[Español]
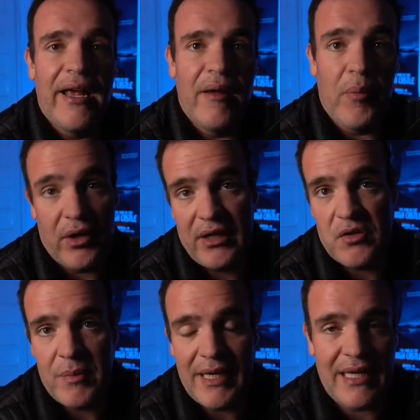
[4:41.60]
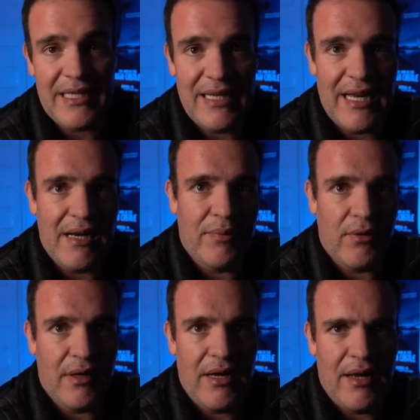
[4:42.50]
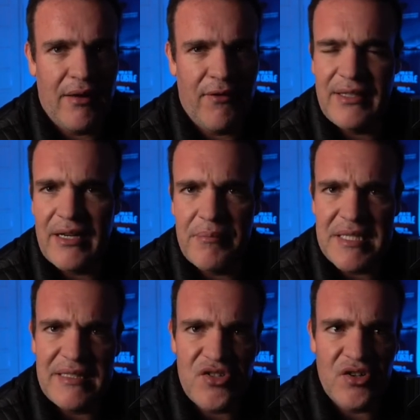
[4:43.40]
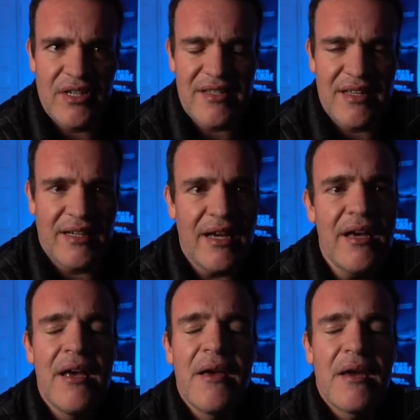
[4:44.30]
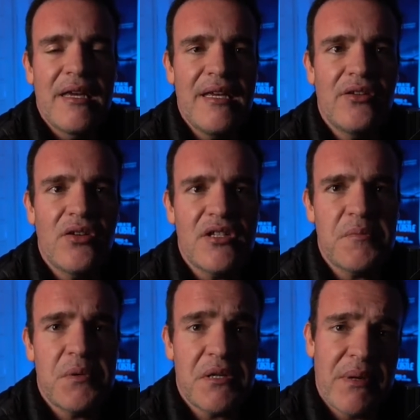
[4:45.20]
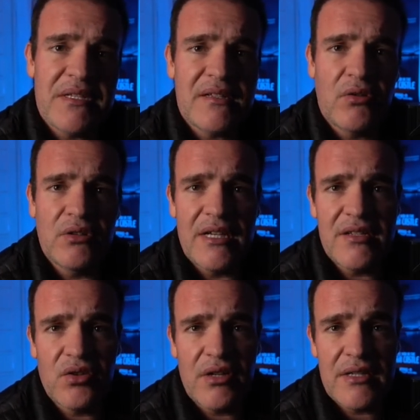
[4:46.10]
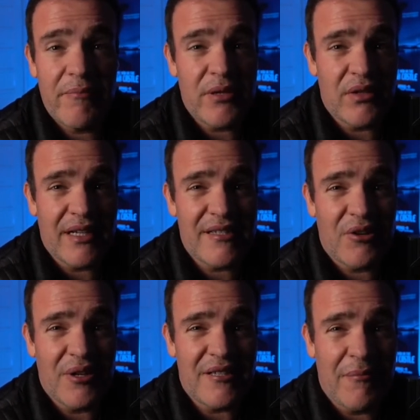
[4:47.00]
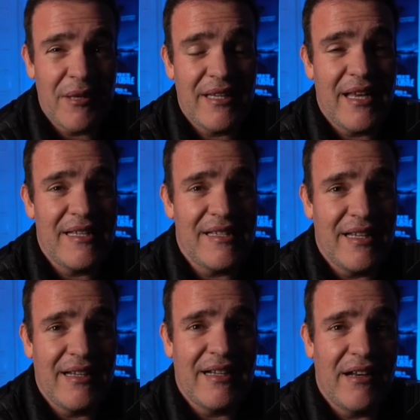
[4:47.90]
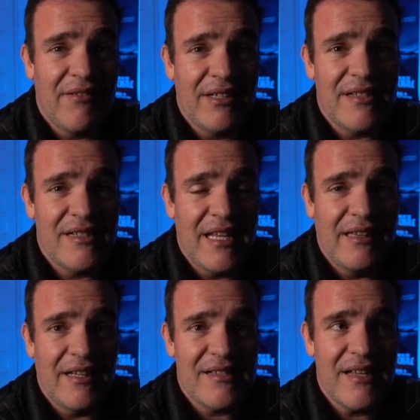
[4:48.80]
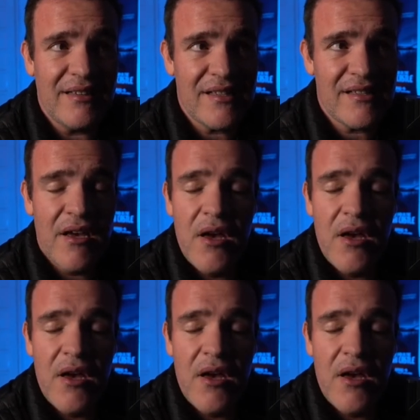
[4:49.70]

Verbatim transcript: porque nos van a cancelar por la falta de representación, etcétera. Y entonces, pues empiezas a contar historias de personajes que honestamente ya ni serían relevantes ni interesantes.